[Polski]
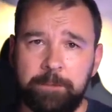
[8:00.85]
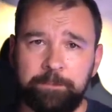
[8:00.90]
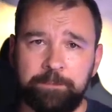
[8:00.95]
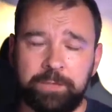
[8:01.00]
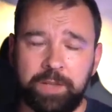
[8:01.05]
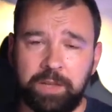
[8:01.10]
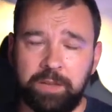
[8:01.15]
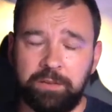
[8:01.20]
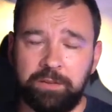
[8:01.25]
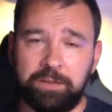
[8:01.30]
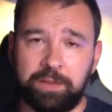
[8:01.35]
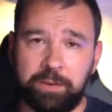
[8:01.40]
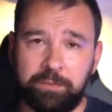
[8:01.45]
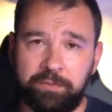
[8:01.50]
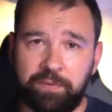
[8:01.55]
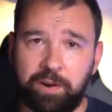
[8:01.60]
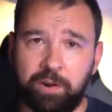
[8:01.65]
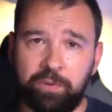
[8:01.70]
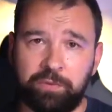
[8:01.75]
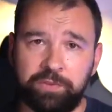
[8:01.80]
E, sam
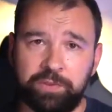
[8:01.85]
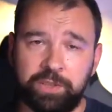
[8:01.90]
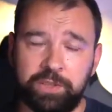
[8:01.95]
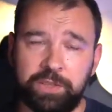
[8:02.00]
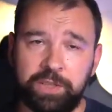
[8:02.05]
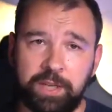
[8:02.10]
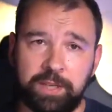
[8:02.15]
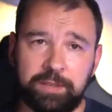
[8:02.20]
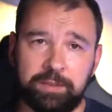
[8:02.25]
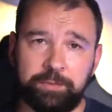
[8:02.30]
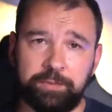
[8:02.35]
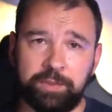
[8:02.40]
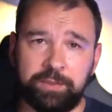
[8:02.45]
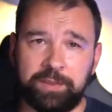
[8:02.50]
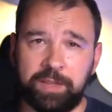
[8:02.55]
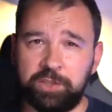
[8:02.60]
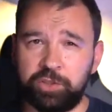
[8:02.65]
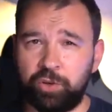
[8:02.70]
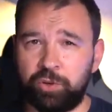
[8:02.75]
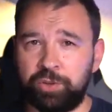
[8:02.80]
falownik jest
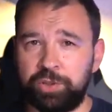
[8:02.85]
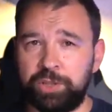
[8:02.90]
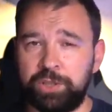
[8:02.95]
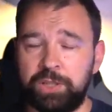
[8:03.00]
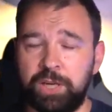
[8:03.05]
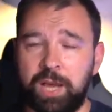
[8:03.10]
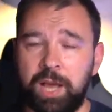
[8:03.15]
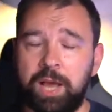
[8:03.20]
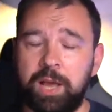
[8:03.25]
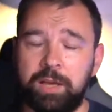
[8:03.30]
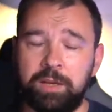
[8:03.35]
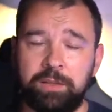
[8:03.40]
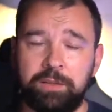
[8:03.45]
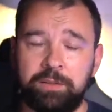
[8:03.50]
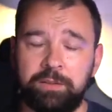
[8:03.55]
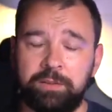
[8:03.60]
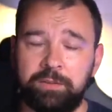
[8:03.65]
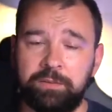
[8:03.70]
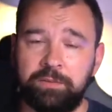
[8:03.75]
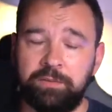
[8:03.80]
przeznaczony na
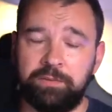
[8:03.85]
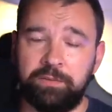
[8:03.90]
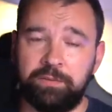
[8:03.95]
e,